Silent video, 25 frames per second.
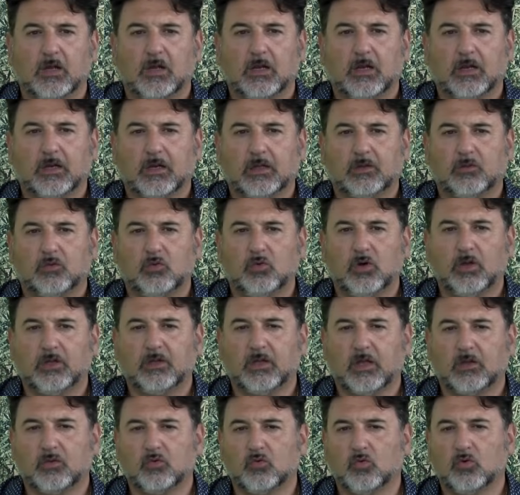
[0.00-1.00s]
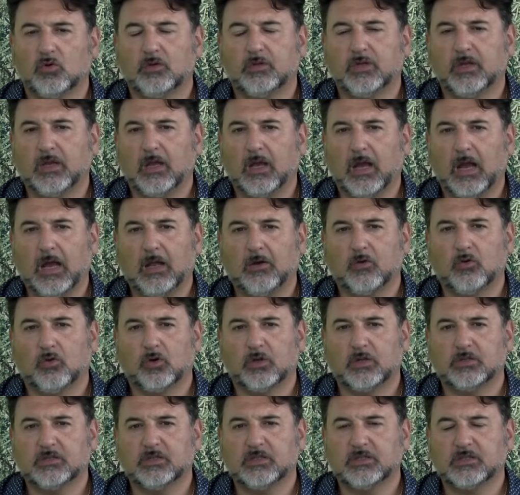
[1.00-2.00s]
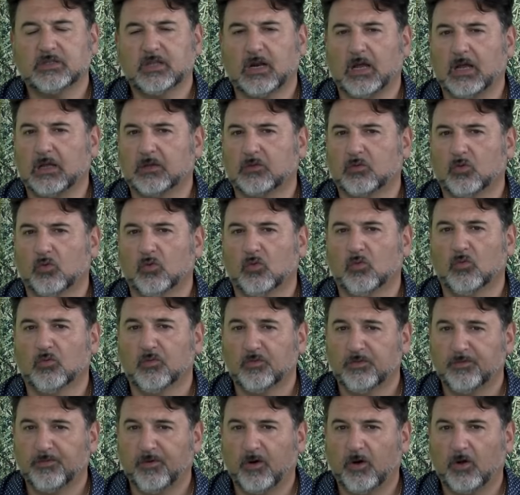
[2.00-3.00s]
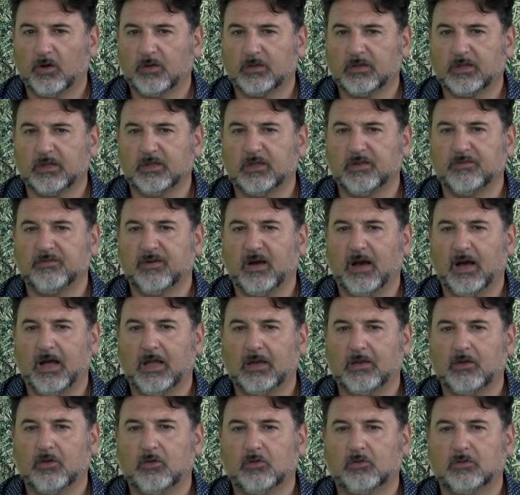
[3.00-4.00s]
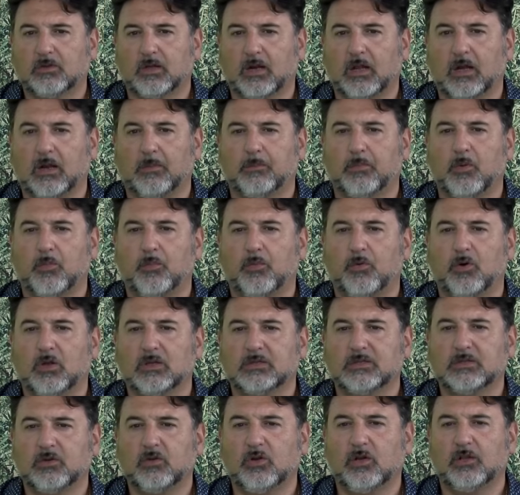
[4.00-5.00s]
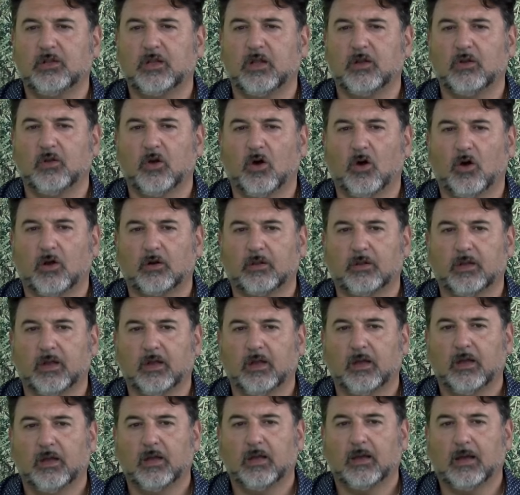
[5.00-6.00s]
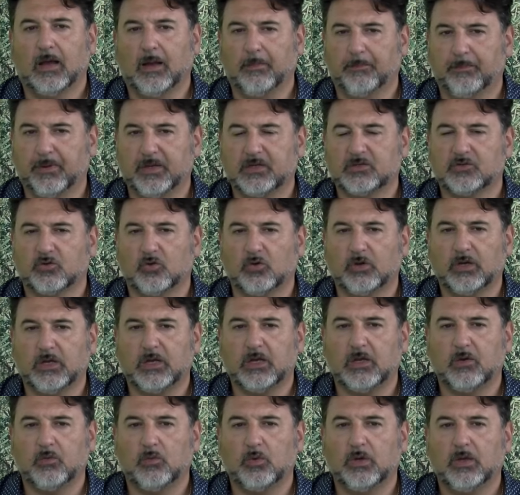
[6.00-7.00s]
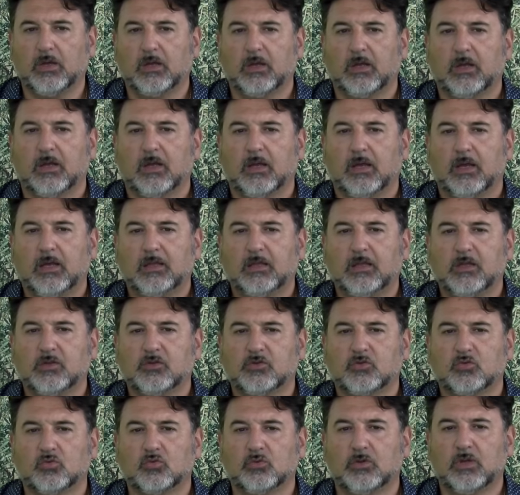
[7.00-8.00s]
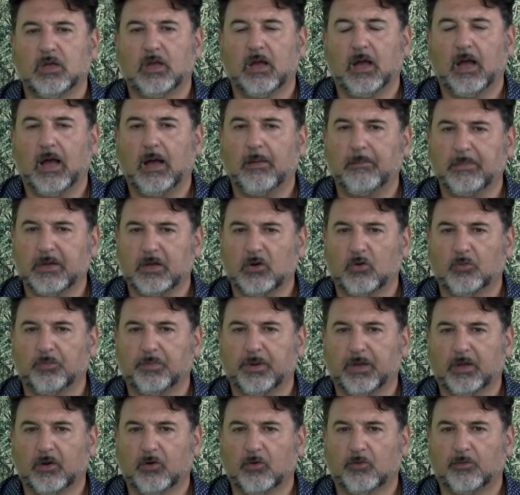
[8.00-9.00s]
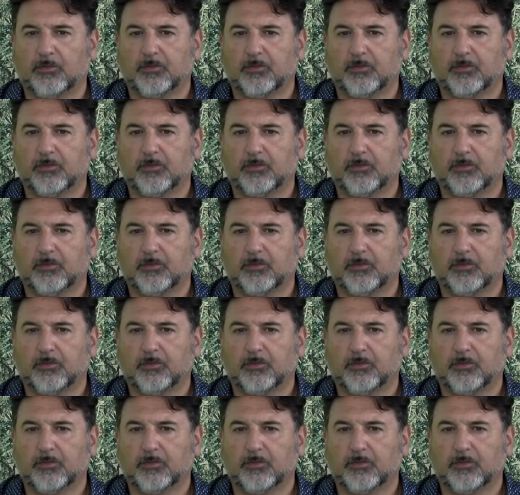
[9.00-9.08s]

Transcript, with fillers: Le catture di adulti hanno registrato un forte divario tra la popolazione del nord a pesco kiwi e del sud a melo pero,